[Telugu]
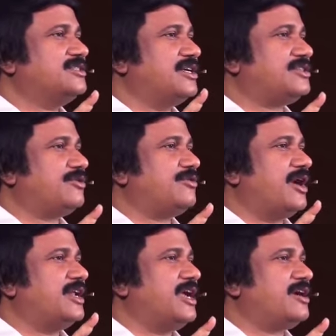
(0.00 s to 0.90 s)
శత్రులు
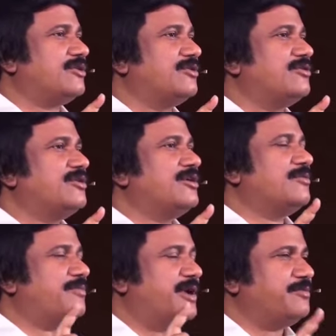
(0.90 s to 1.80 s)
అనేకులు
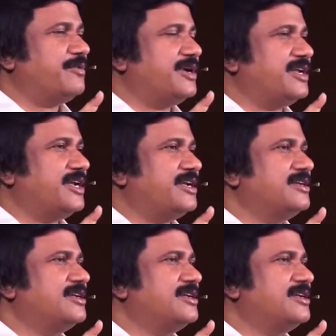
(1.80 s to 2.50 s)
పడిపోయి